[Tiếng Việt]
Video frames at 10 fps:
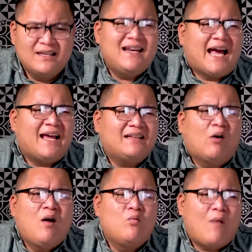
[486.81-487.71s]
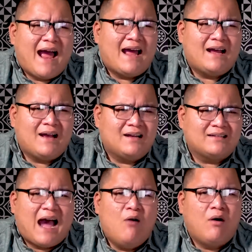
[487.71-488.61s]
với lại tối hôm qua
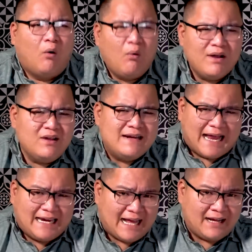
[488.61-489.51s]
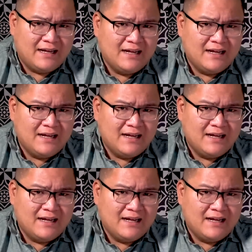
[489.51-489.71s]
tao ngủ ở dưới này nè